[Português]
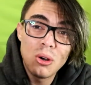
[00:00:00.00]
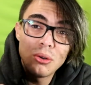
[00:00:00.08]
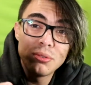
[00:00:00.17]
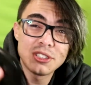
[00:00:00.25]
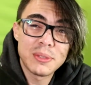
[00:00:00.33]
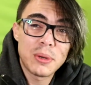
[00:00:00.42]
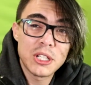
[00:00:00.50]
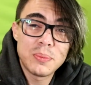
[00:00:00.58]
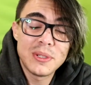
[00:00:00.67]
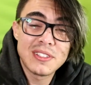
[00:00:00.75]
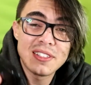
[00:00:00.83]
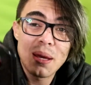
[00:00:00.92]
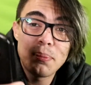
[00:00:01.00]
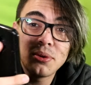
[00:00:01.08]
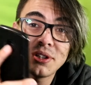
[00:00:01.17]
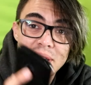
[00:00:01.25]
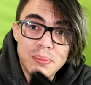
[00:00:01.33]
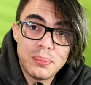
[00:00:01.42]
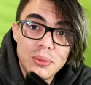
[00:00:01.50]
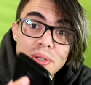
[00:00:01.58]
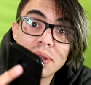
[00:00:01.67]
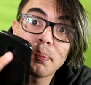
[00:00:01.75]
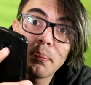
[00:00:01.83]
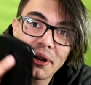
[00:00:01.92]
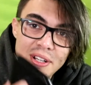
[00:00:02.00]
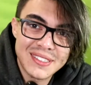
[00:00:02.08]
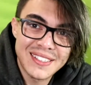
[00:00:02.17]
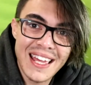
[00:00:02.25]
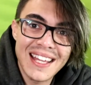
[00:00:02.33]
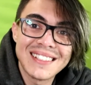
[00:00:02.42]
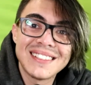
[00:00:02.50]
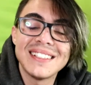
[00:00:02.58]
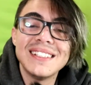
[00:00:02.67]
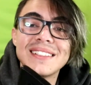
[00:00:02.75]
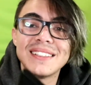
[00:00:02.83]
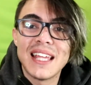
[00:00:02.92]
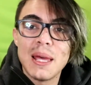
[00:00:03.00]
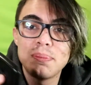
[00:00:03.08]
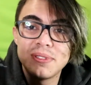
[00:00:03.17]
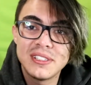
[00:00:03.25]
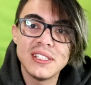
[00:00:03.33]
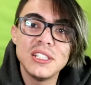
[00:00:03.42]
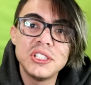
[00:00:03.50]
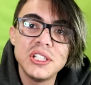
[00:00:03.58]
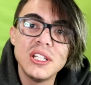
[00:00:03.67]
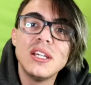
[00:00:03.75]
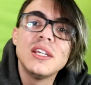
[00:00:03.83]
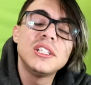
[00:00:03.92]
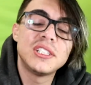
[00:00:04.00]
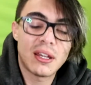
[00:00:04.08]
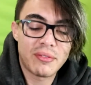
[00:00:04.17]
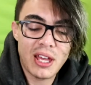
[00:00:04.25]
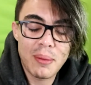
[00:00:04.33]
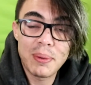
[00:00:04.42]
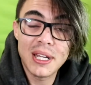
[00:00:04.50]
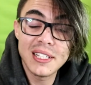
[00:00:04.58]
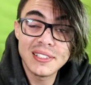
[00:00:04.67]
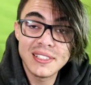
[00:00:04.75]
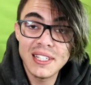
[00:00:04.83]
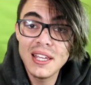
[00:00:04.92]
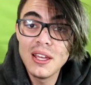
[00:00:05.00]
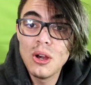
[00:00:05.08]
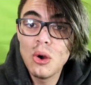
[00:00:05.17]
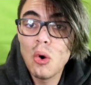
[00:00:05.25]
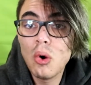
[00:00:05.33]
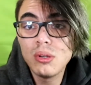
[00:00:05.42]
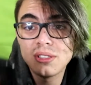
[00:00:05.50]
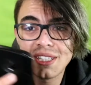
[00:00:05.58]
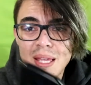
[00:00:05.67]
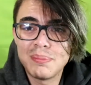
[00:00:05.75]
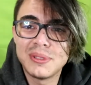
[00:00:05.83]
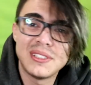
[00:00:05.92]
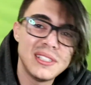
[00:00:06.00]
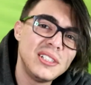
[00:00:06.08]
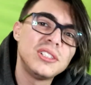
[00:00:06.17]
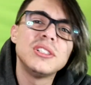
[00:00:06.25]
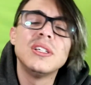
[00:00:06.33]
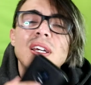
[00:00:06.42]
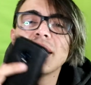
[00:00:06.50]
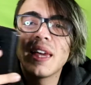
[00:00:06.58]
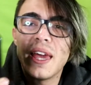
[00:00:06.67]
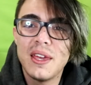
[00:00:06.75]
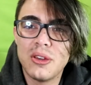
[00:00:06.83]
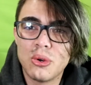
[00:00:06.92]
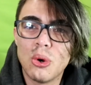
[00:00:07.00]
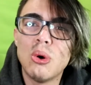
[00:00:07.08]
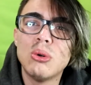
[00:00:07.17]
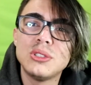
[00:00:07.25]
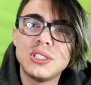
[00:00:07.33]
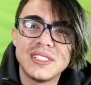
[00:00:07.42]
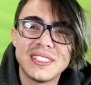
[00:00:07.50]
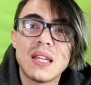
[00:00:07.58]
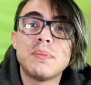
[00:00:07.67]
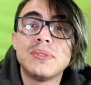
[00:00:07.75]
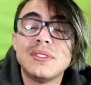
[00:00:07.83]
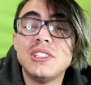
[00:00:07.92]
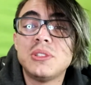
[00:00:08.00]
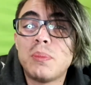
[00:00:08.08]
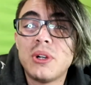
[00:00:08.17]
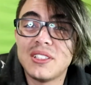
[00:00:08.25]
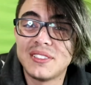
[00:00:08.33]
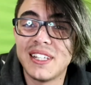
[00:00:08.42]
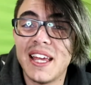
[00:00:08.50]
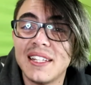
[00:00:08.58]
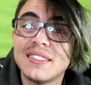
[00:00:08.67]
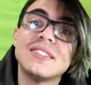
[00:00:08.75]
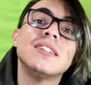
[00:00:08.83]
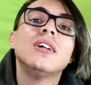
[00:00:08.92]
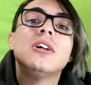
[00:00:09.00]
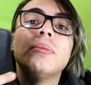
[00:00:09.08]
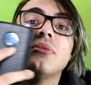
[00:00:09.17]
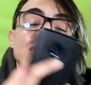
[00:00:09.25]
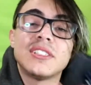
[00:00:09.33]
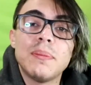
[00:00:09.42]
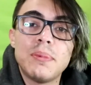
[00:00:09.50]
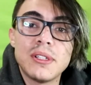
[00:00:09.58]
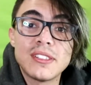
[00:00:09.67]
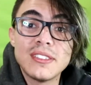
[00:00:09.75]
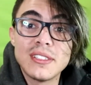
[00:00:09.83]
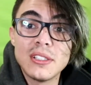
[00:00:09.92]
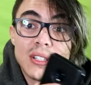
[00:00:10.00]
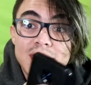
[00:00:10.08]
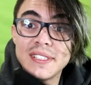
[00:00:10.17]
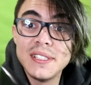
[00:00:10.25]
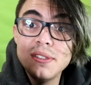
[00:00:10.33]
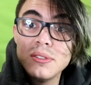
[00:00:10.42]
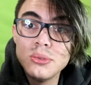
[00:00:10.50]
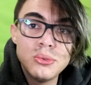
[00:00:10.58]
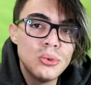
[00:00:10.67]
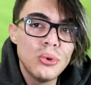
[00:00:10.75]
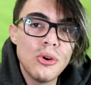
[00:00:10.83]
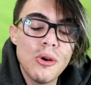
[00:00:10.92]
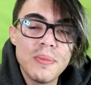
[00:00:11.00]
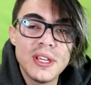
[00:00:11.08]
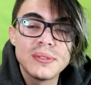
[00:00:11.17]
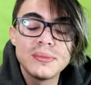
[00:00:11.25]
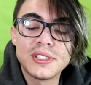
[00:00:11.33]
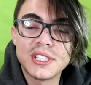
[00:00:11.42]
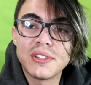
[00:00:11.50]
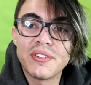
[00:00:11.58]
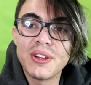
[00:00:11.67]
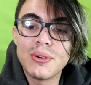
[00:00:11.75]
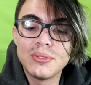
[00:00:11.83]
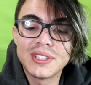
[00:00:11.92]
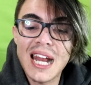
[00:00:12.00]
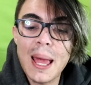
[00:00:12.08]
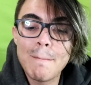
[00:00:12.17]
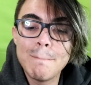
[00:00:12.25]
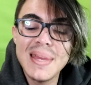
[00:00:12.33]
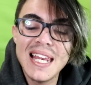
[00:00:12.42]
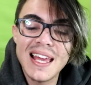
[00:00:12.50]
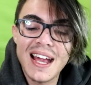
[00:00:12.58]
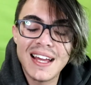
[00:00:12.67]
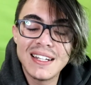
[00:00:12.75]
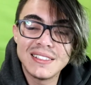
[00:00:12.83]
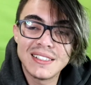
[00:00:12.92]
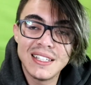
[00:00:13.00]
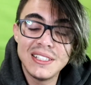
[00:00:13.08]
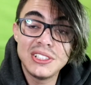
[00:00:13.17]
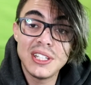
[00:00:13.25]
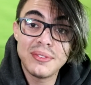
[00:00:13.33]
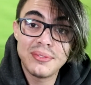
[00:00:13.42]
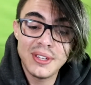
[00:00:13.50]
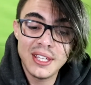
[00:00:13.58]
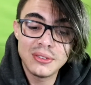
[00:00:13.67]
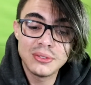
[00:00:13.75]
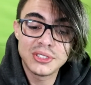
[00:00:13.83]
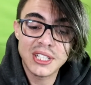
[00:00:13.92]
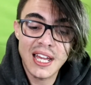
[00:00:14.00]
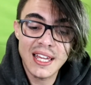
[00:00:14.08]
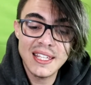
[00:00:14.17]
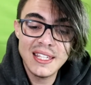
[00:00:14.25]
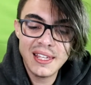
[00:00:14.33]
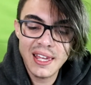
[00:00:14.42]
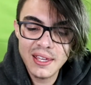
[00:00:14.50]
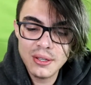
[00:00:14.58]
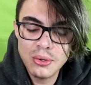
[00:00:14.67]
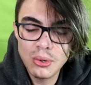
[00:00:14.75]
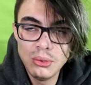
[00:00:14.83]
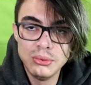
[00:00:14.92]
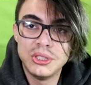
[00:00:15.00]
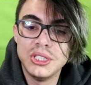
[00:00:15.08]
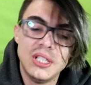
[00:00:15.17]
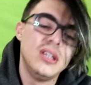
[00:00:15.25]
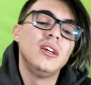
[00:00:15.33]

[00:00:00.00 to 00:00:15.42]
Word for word: Ou você pode pesquisar por, por presets Snapseed que já vai aparecer ou Snapseed QR Code, Snapseed Presets você pesquisando assim, no Google mesmo você já vai encontrar milhares aí de efeitos já em QR Code.